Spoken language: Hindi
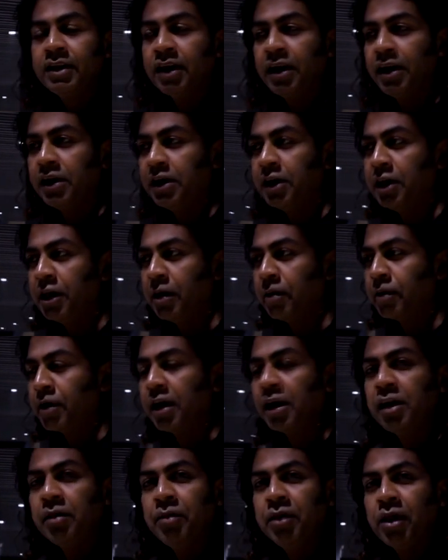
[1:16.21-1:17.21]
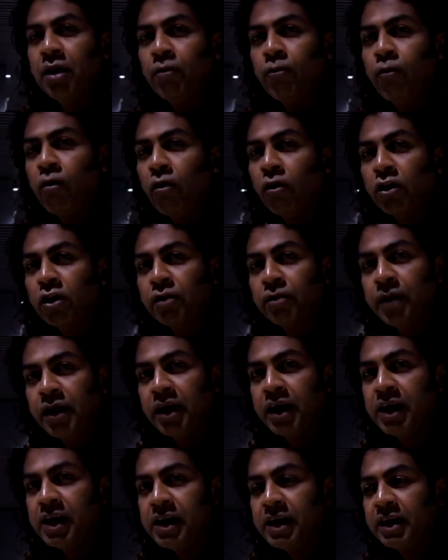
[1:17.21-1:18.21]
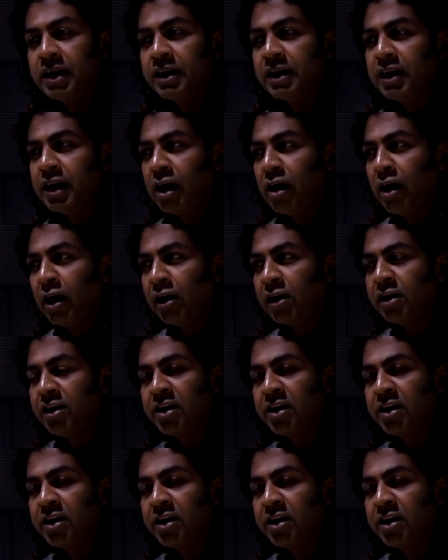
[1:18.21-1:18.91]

यानी कि आप कहीं भी आप फॉरेस्ट में गए या